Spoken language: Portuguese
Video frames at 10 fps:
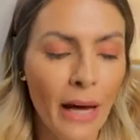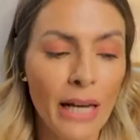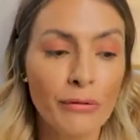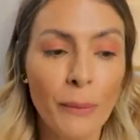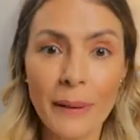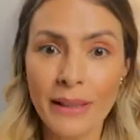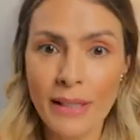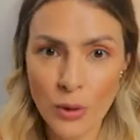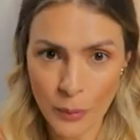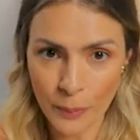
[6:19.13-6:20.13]
aí eu vou
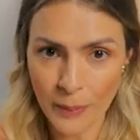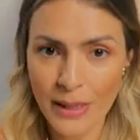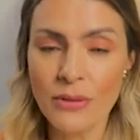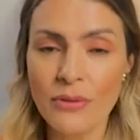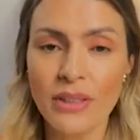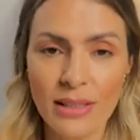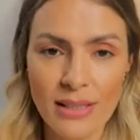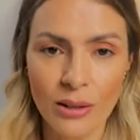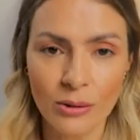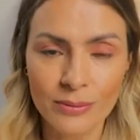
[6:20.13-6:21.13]
aprender sobre
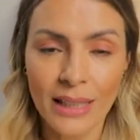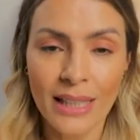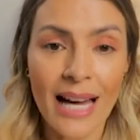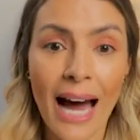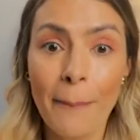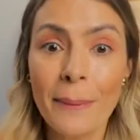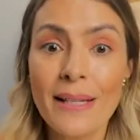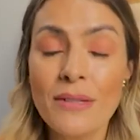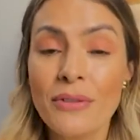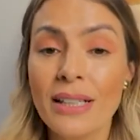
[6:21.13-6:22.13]
precificação. A
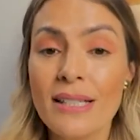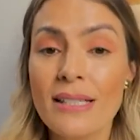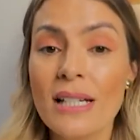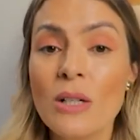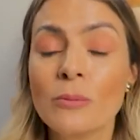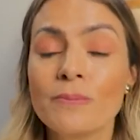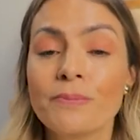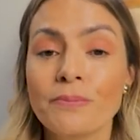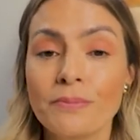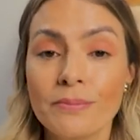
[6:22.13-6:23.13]
precificação,
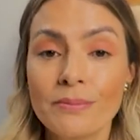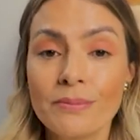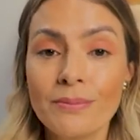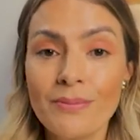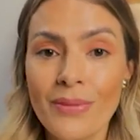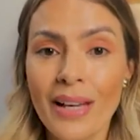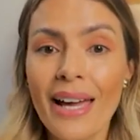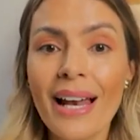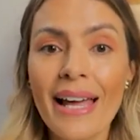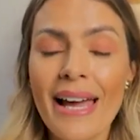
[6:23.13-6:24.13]

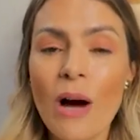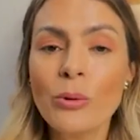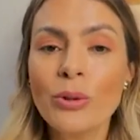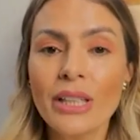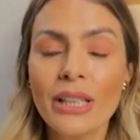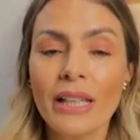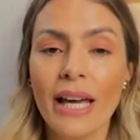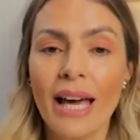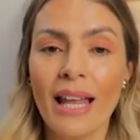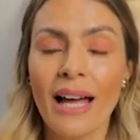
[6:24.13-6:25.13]
ela é algo que
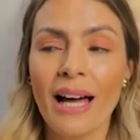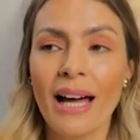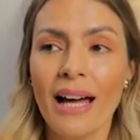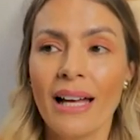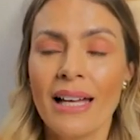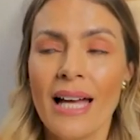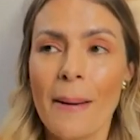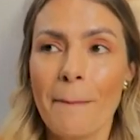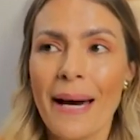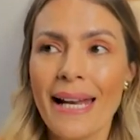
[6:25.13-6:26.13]
ela
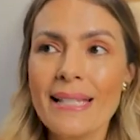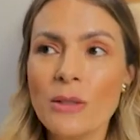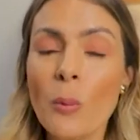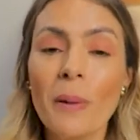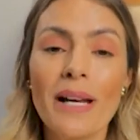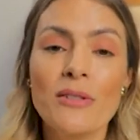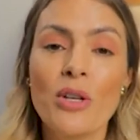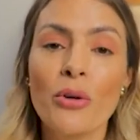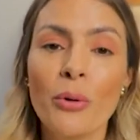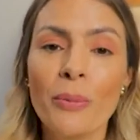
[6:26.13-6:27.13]
parece complexo.
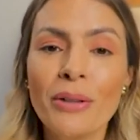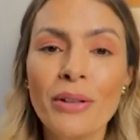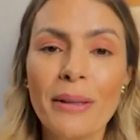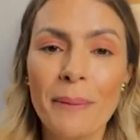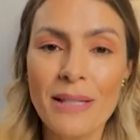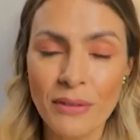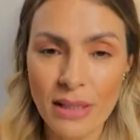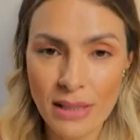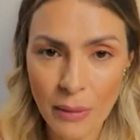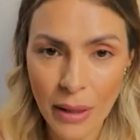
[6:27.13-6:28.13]
Eu, eu brinco que
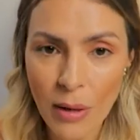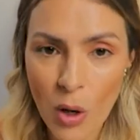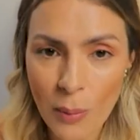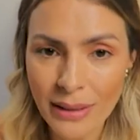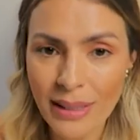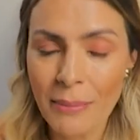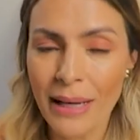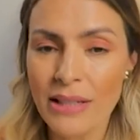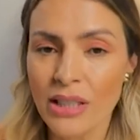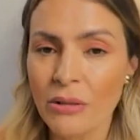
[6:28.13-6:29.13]
precificação é igual
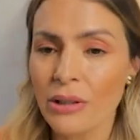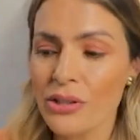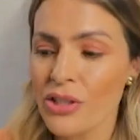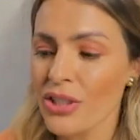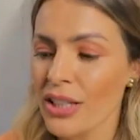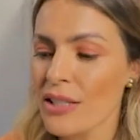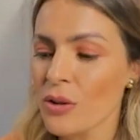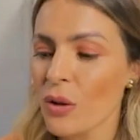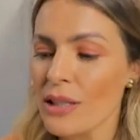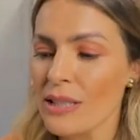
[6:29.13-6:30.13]
matemática quando a gente está na
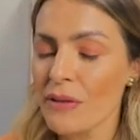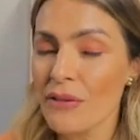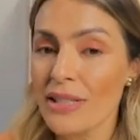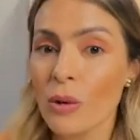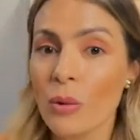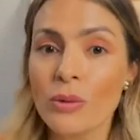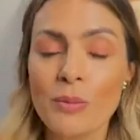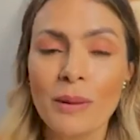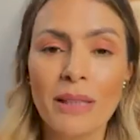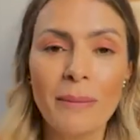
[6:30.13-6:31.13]
escola. Você vai fazer a conta
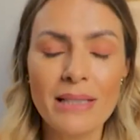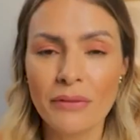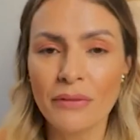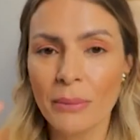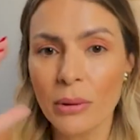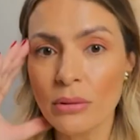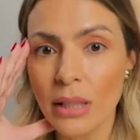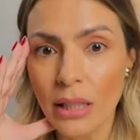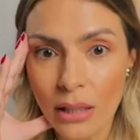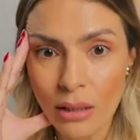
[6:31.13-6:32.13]
de matemática falando, meu
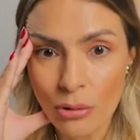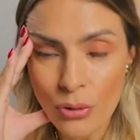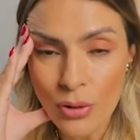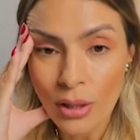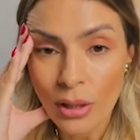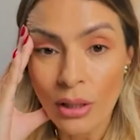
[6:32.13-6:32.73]
Deus,